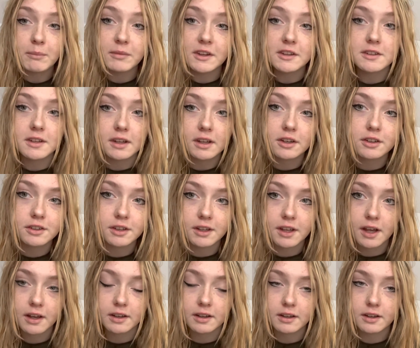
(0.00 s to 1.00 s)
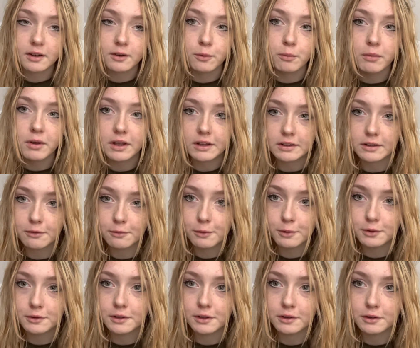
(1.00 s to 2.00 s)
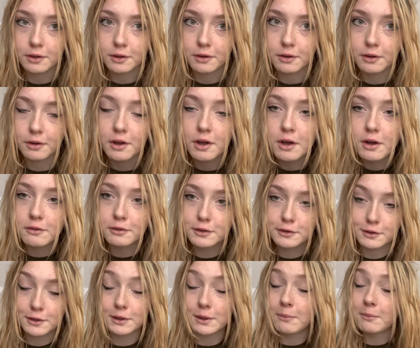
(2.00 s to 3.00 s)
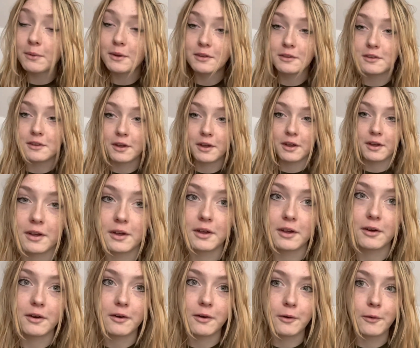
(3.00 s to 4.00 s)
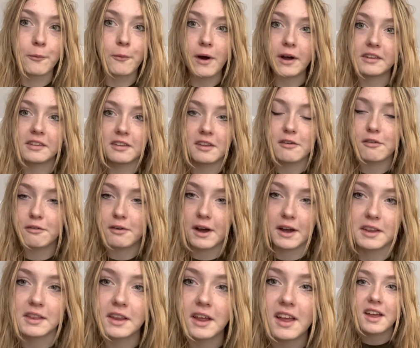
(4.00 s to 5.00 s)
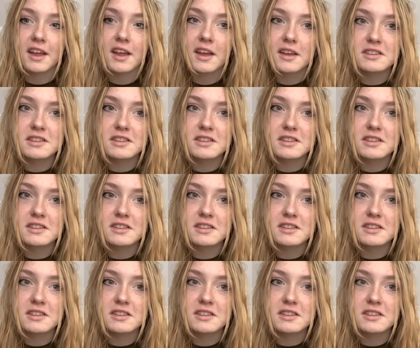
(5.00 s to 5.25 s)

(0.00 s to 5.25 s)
Mam nadzieję, że jak umyję te włosy, to wszystko tam będzie ładnie, fajne,